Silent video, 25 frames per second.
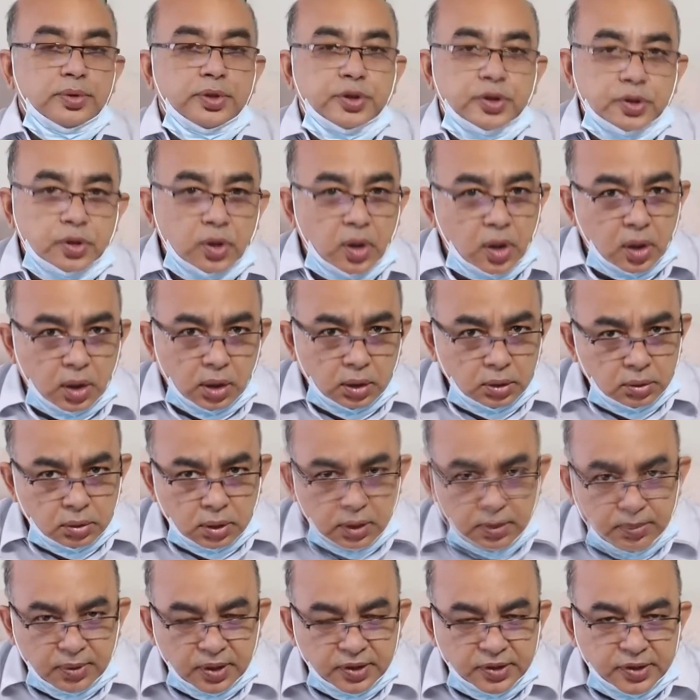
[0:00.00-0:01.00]
বিশ্ব
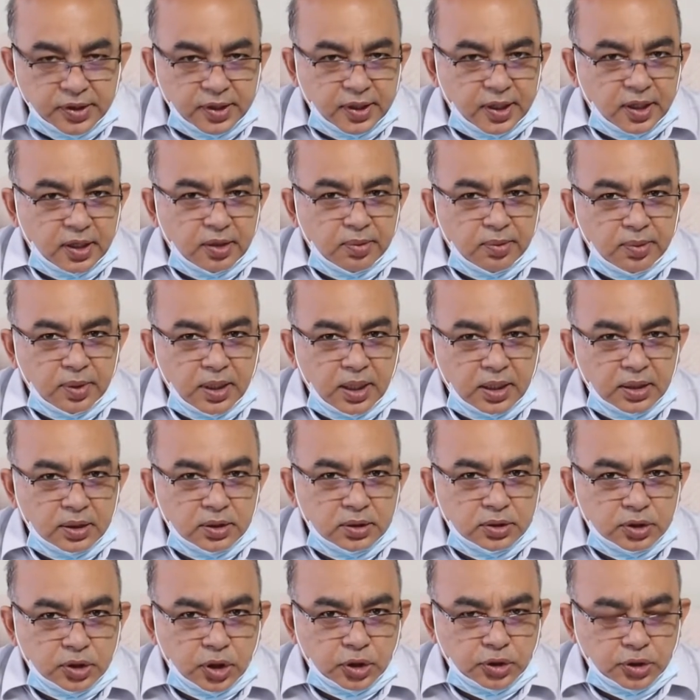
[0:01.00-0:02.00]
প্লাস্টিক এনিমিয়ার
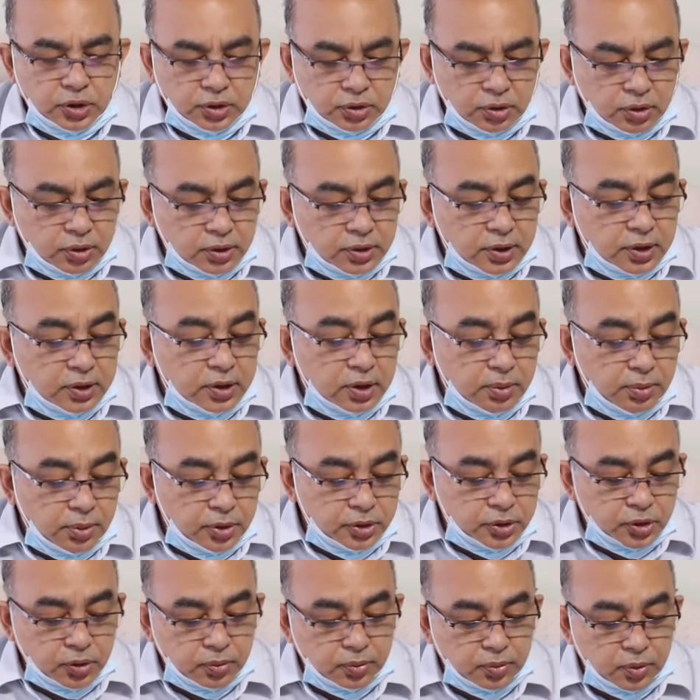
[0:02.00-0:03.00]
সচেতনতা
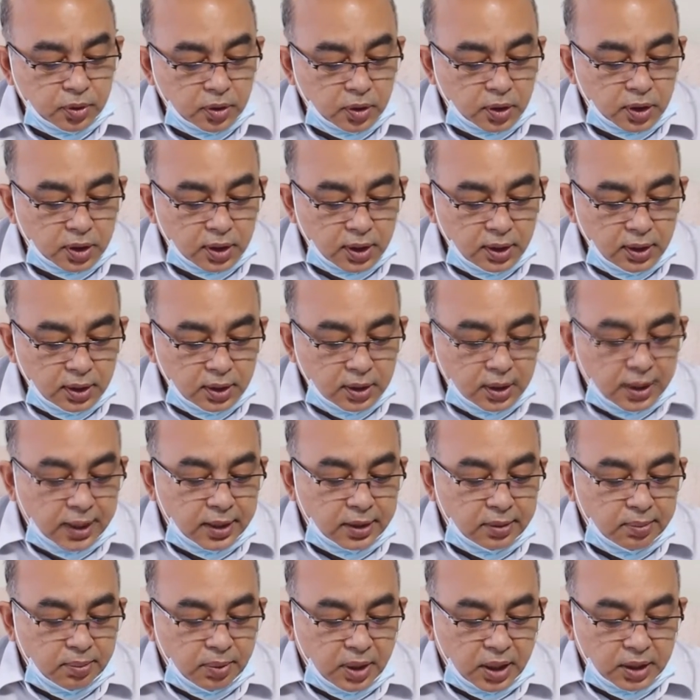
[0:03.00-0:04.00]
দিবস উপলক্ষে
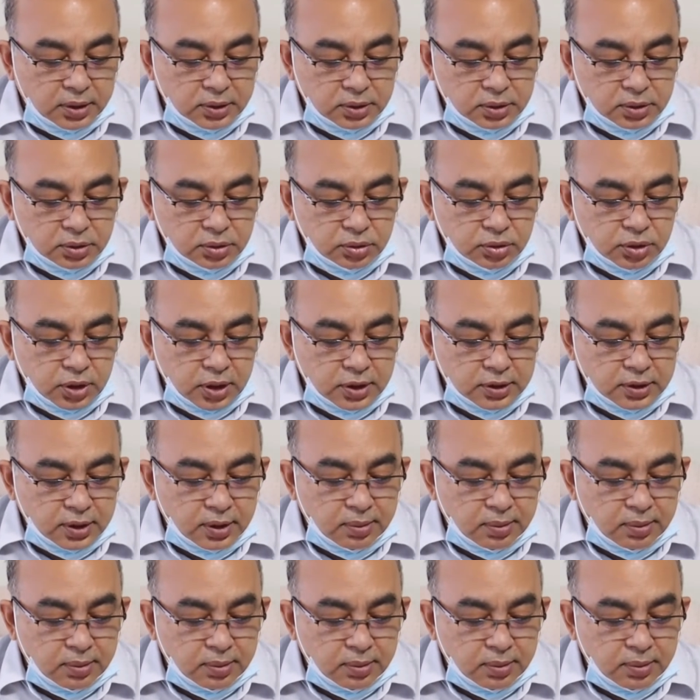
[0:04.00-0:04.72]
চার মার্চ দুই